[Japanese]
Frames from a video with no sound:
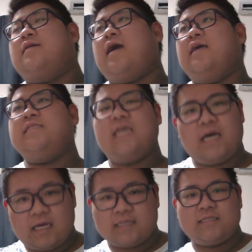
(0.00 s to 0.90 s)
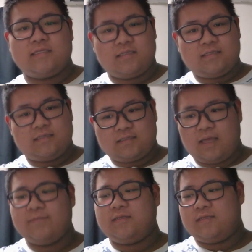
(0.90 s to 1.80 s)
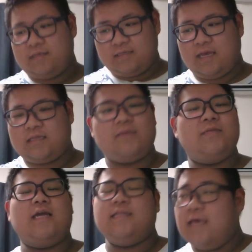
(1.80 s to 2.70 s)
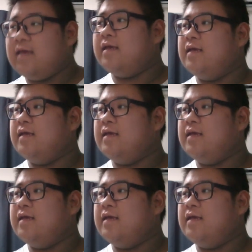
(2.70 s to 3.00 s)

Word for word: 会社、ため、やってみたりね。